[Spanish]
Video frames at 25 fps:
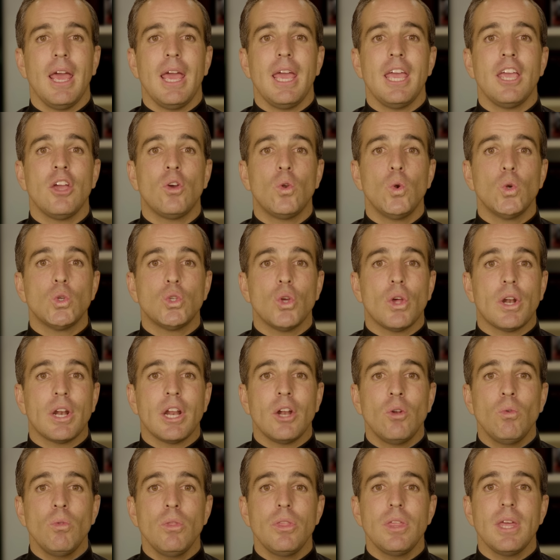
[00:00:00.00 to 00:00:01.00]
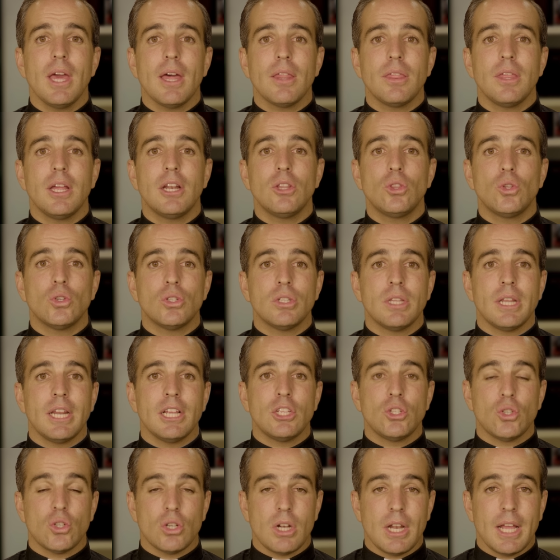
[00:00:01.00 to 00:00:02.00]
e incluso renuncia a ciertos
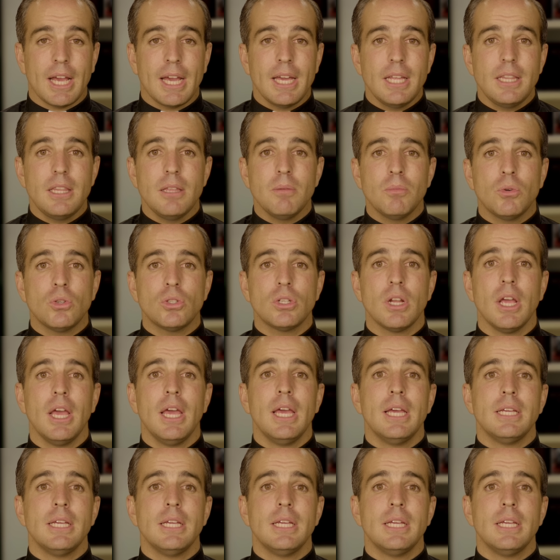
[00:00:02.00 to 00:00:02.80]
derechos legítimos